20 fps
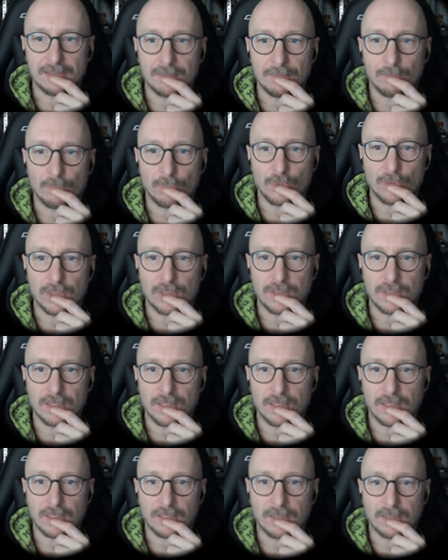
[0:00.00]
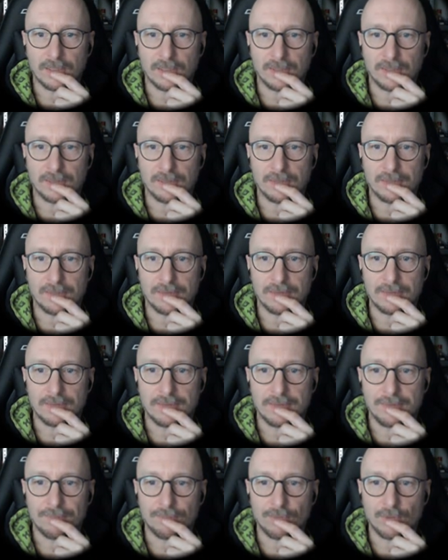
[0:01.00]
Muss ich ja sagen.
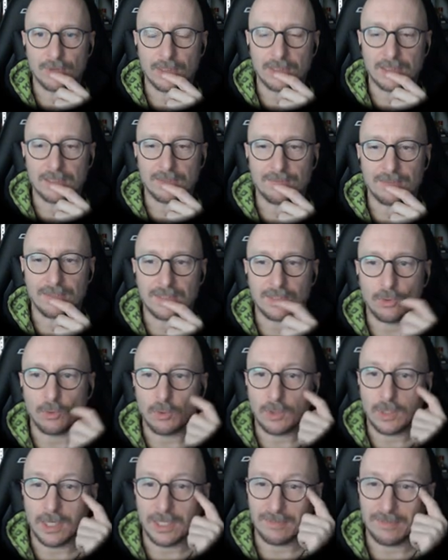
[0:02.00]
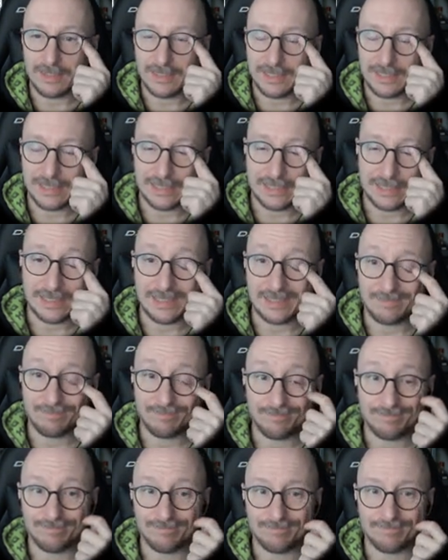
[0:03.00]
Und das hier weiß auch keiner, was das ist.
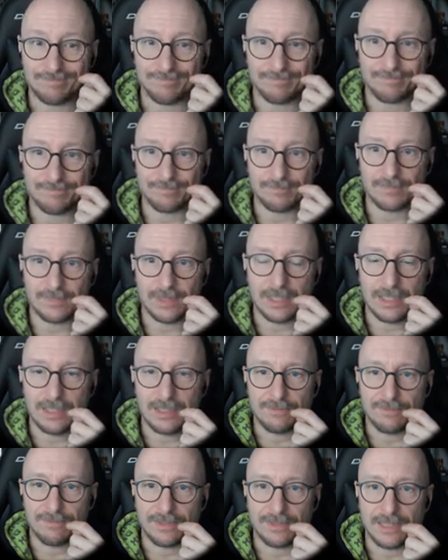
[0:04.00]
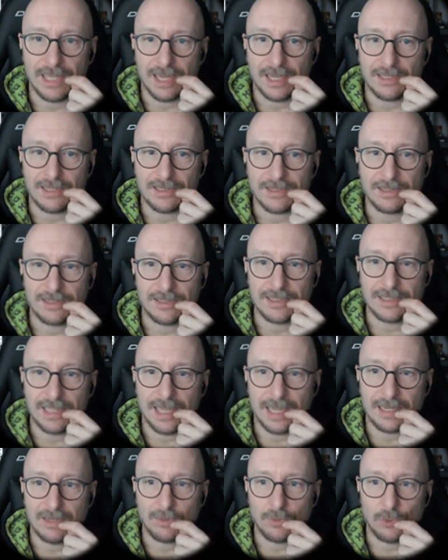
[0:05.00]
Hm. Weil die erste
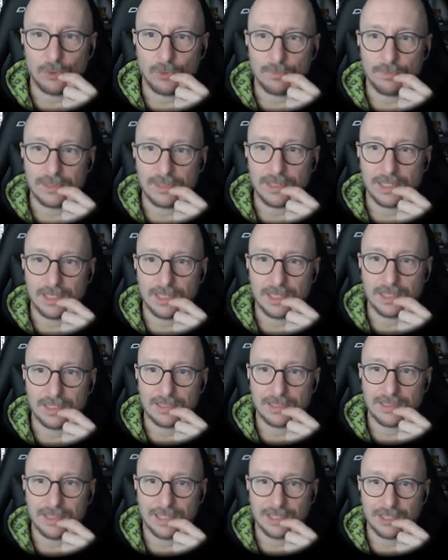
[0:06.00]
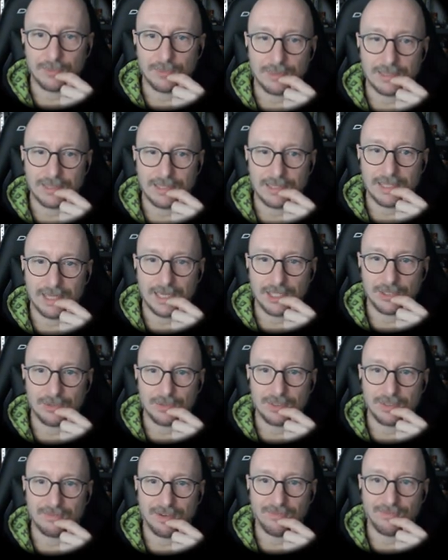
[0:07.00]
Zeile oben ist ja ist eigentlich immer das gleiche, nur
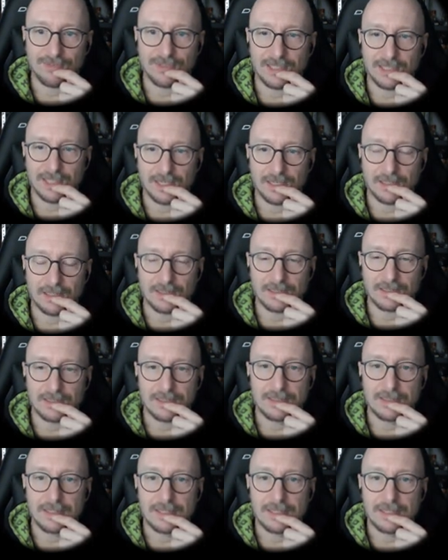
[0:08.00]
die Waffen sind anders.